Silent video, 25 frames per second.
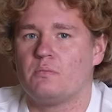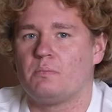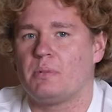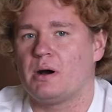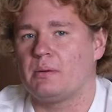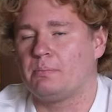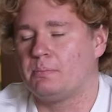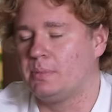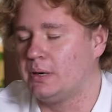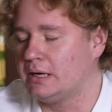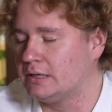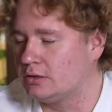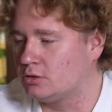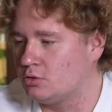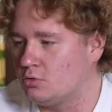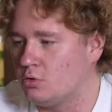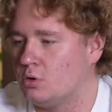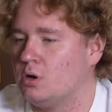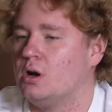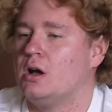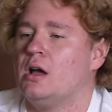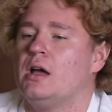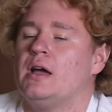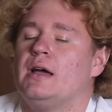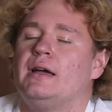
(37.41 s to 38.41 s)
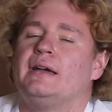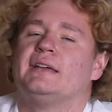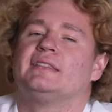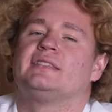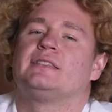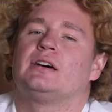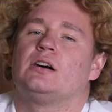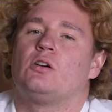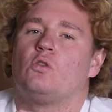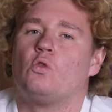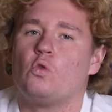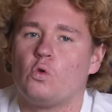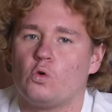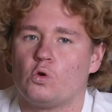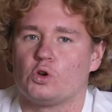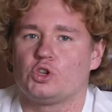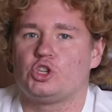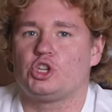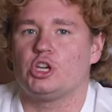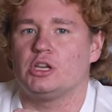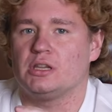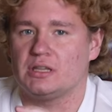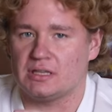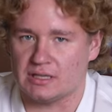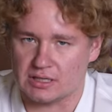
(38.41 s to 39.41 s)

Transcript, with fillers: попытку, это очень